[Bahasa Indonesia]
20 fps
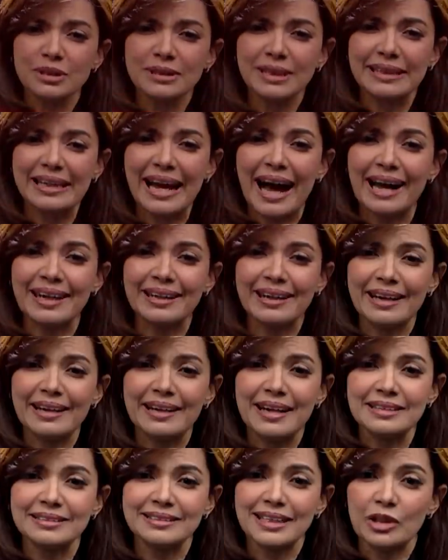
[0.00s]
jadi
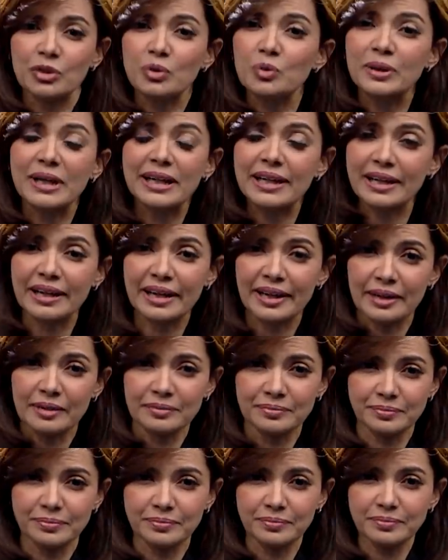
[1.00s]
agenda satu
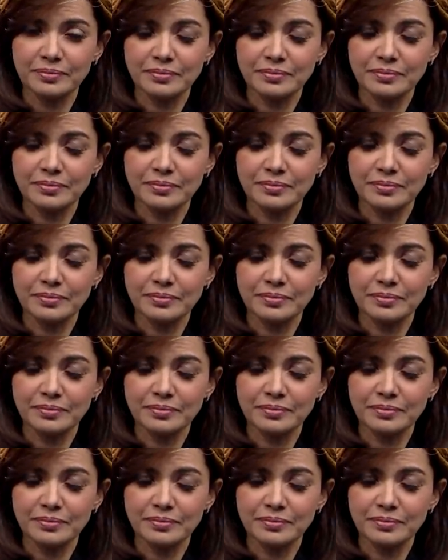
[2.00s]
negeri